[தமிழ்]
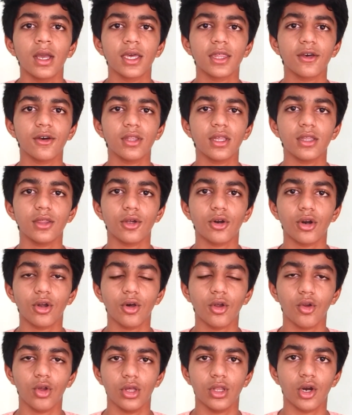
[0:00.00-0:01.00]
இது வந்து இதோட
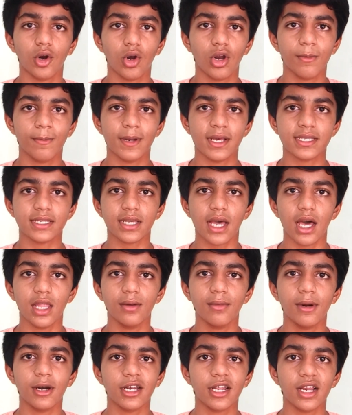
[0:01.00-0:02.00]
இதோட ப்ளஸ்
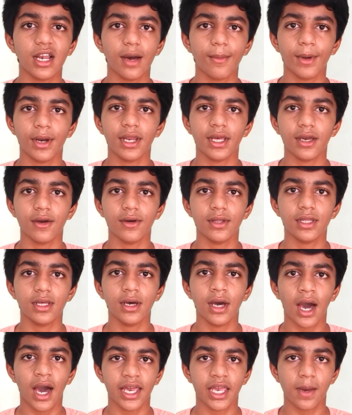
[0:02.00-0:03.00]
அது மட்டும் இல்லாமல் நீங்கள் வந்து
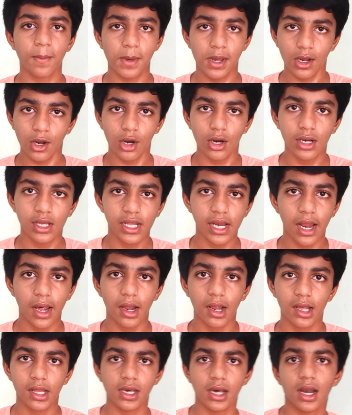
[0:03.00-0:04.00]
ஐஎம்ஐ கால் இல்லை
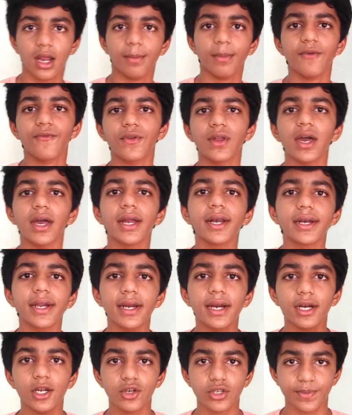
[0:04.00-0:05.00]
இது எல்லாமே ஃப்ரீயாக
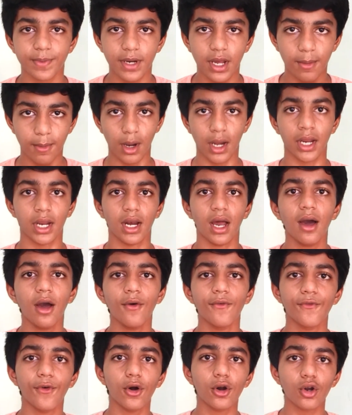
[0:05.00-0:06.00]
இன்டர்நெட் யூஸ் பண்ணியே பண்ணிக்கலாம்
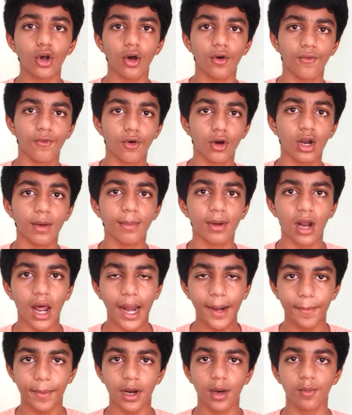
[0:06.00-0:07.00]
ஃபோன் ஃபோன் நம்பர்
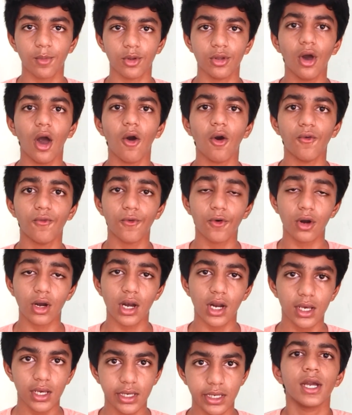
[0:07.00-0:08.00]
ஆட் பண்ணால் போதும் அவங்க
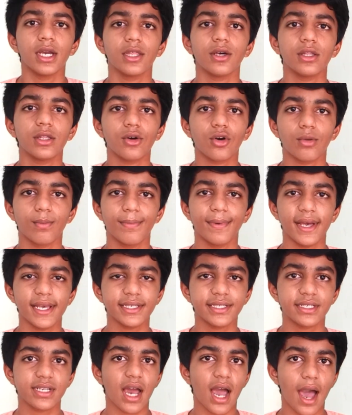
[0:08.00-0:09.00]
ஃபோனில் இது வந்து ஒரு
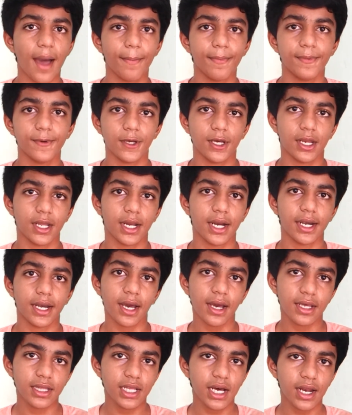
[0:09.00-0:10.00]
பெஸ்ட் ஆப் எனக்கு
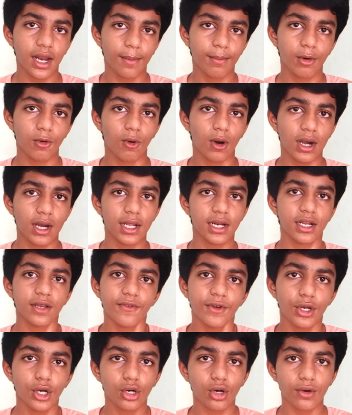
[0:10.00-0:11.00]
கேட்டால் இதுதான் நம்பர் ஒனில்
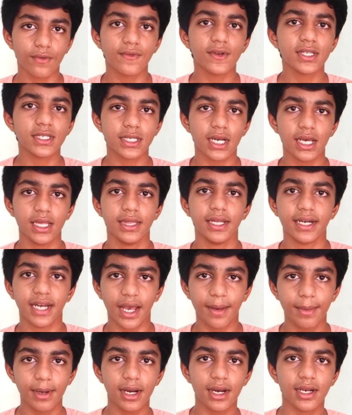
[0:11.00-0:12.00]
இருக்குது வீடியோ கான்ஃபரன்ஸில் இந்த
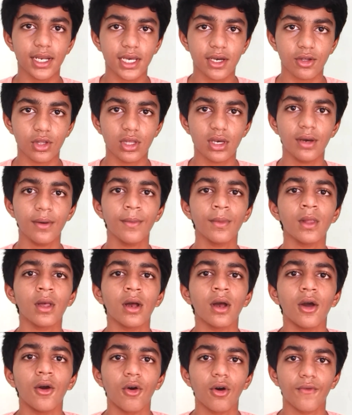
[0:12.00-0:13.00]
டைமிங்கில் நீங்கள் வந்து
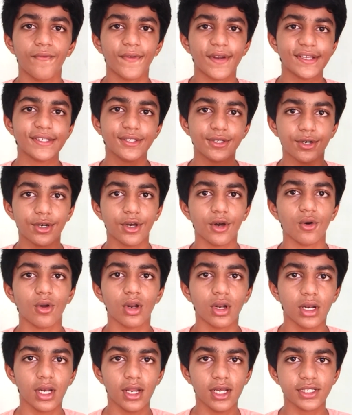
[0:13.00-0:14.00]
உங்கள் ஃப்ரெண்ட்ஸோடைய
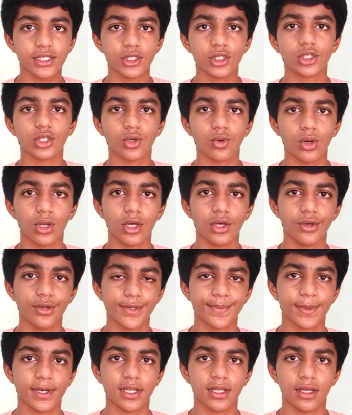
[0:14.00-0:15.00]
ஒரு ரிலேஷன்ஸ் கூடயோ
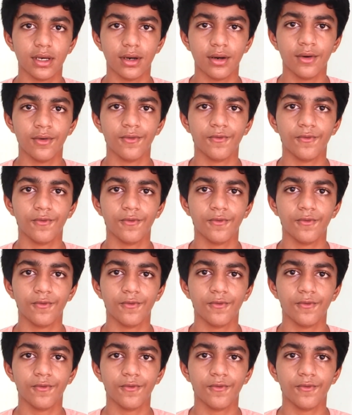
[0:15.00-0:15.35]
யூஸ் பண்ணுறது